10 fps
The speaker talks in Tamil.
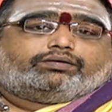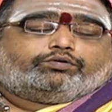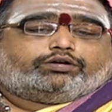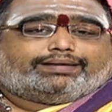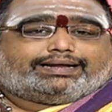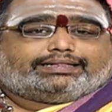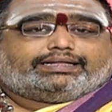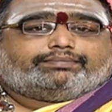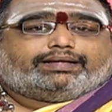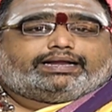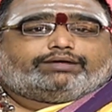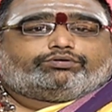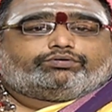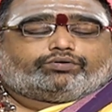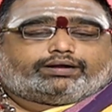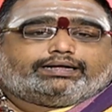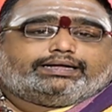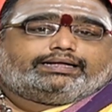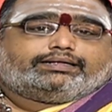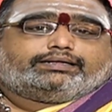ஒரு மரத்தின் மேலே ஒரு
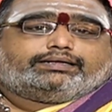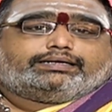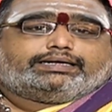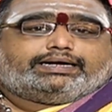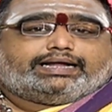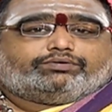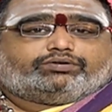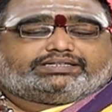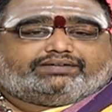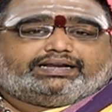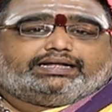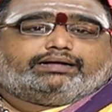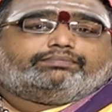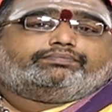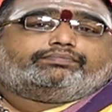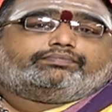குரங்கு கீழே ஒரு சிவலிங்கம்